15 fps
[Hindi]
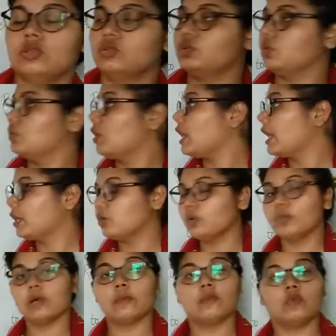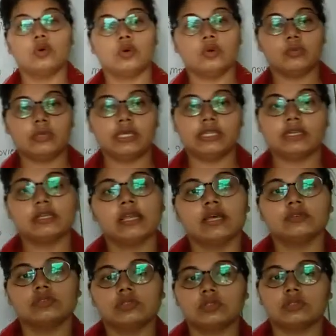सो आई होप आपको मेरी
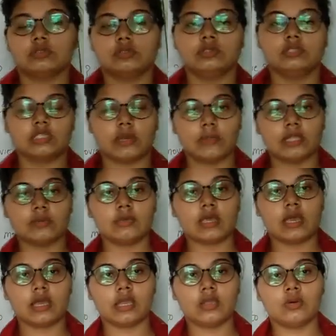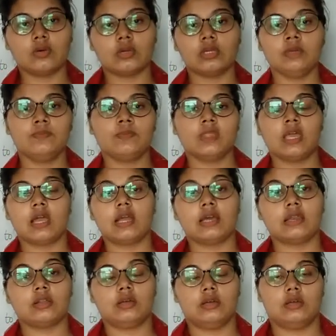क्लास समझ में आ गई होगी
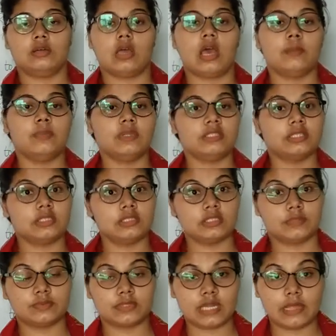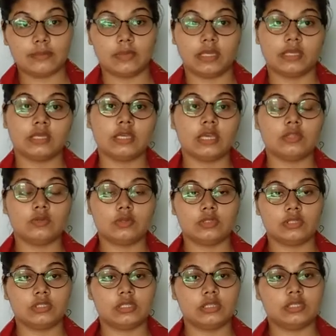अगर आपने चैनल सब्सक्राइब नहीं किया है तो
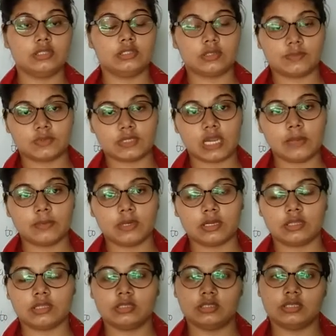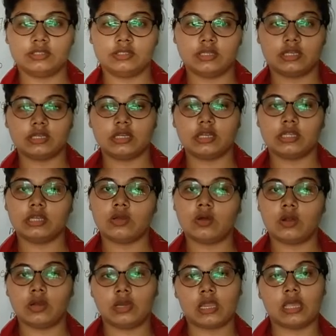इसे जल्दी सब्सक्राइब कर दीजिए शेयर करिए
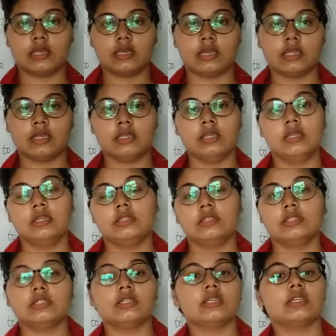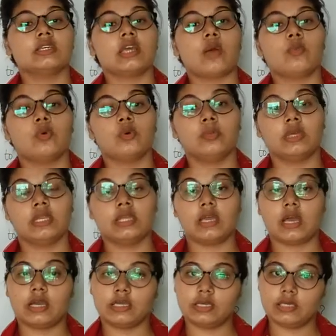और लाइक करिए जिससे कि आपको मेरे
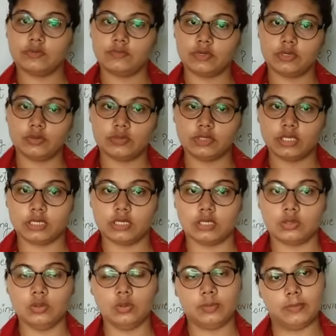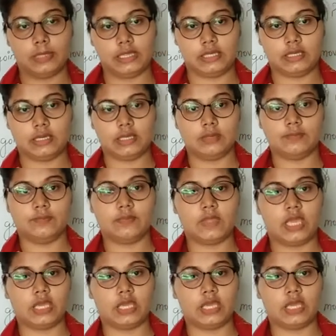आगे के वीडियोज़ देखने को मिलते रहें